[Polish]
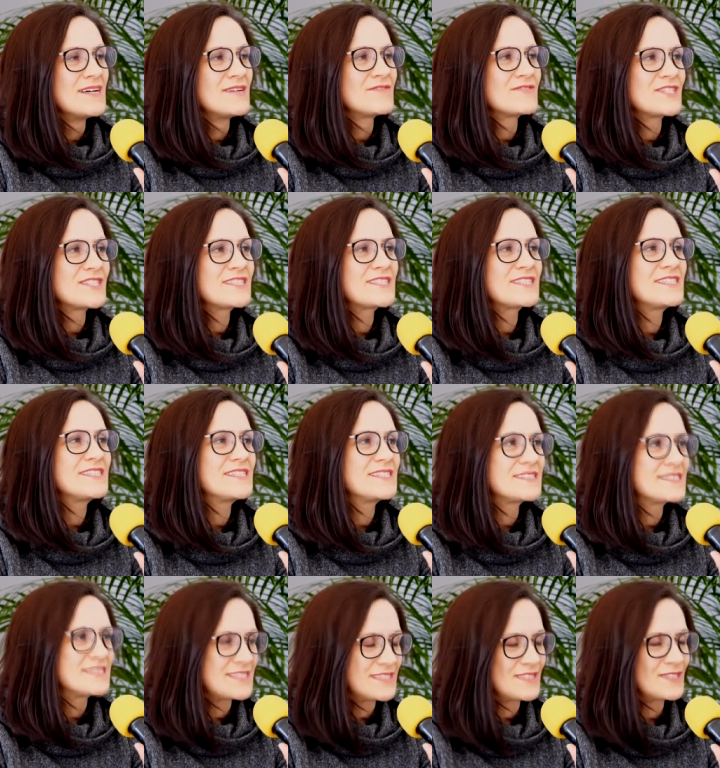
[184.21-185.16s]

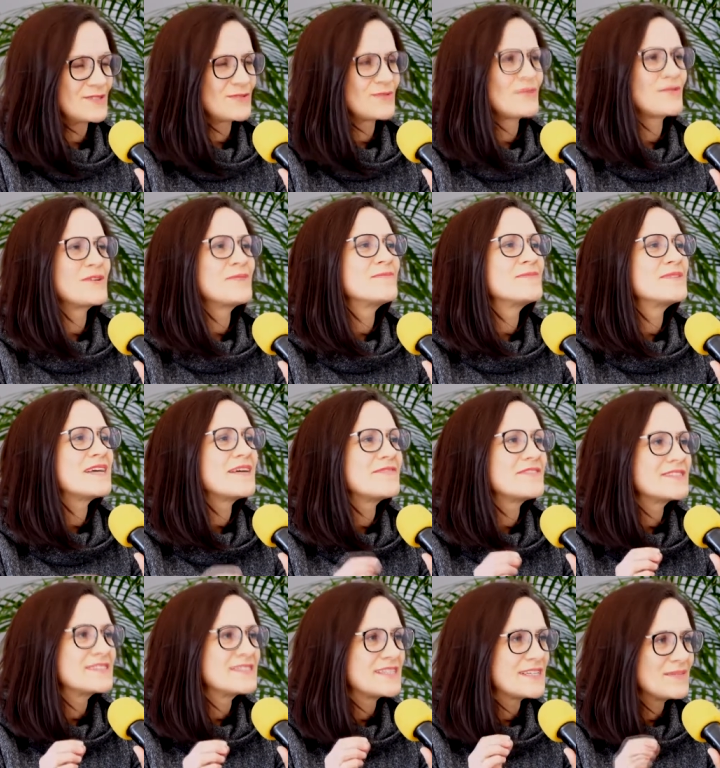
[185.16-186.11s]
wszystkich tych, którym
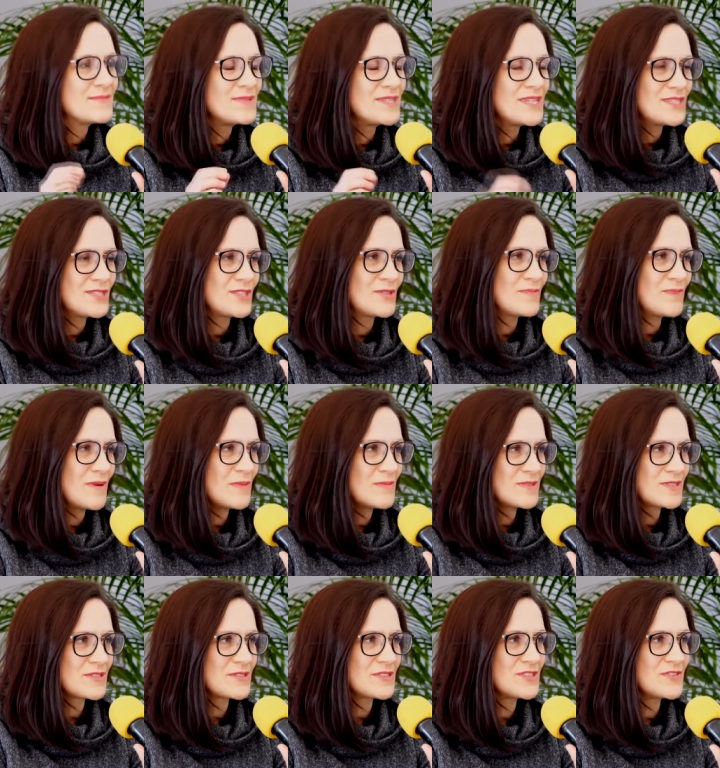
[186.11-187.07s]
nawet najmniejszy
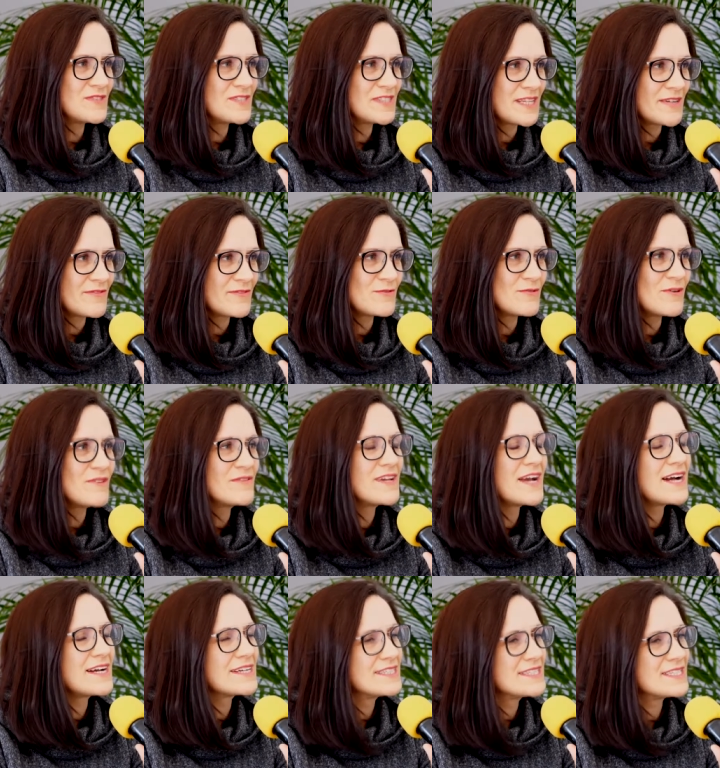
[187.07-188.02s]
pomysł świta w głowie,
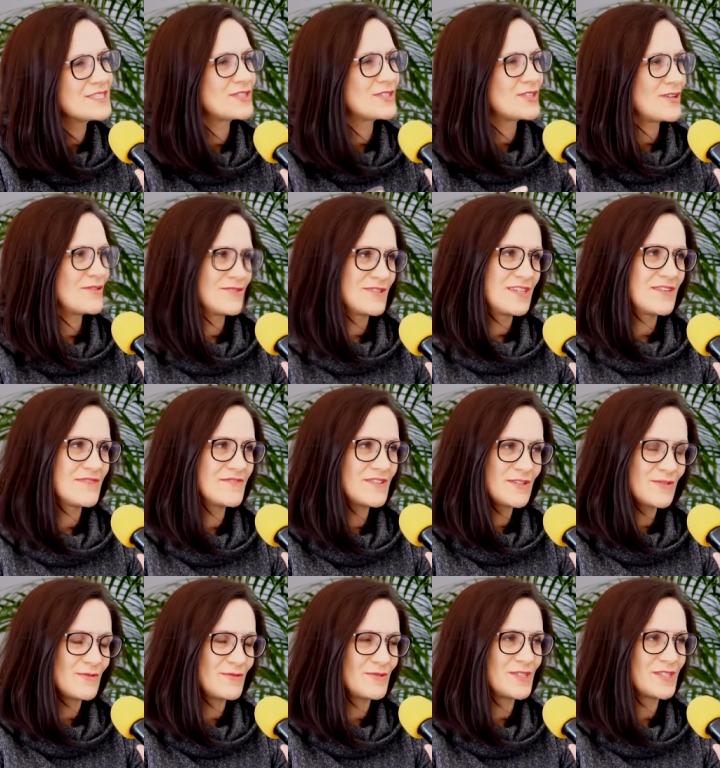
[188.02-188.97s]
a jeszcze on nie
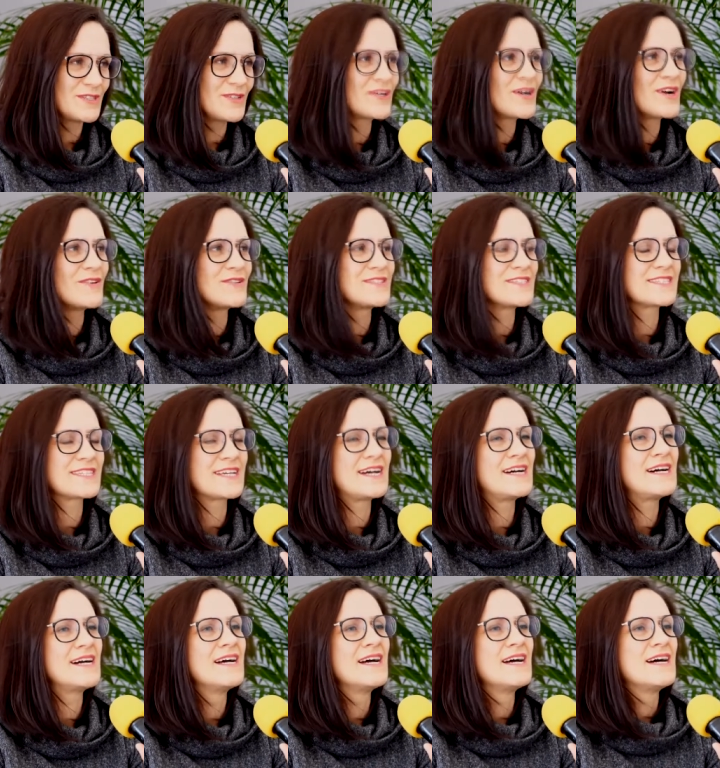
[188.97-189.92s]
wykluł się do
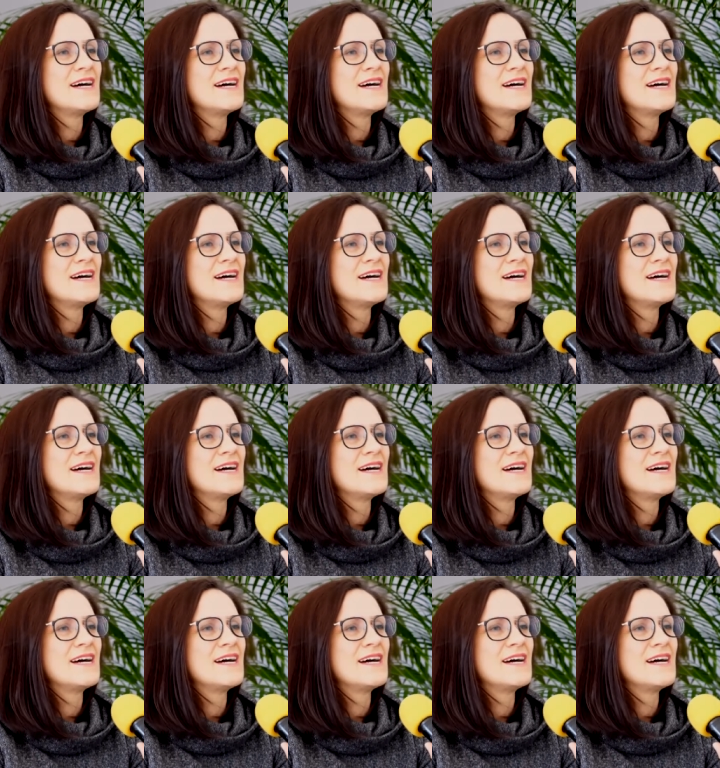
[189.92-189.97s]
końca.